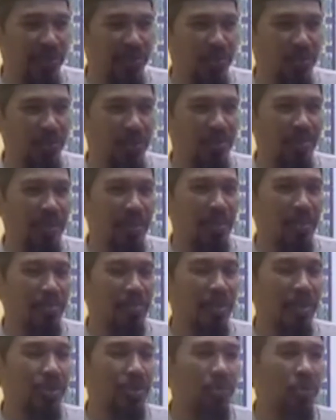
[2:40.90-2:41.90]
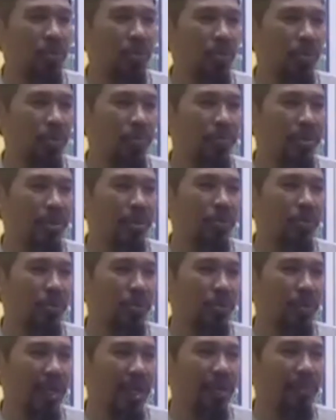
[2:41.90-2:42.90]
itu untuk bersyukur,
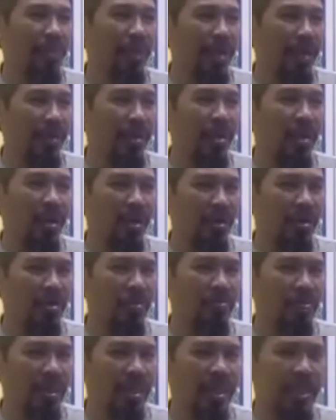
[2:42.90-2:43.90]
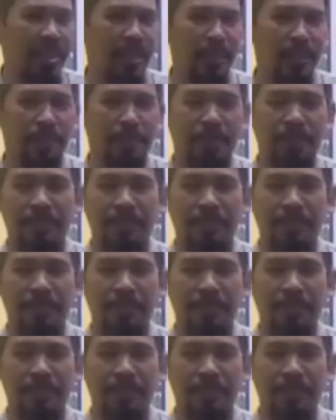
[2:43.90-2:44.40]
mensyukuri apa yang telah Allah berikan.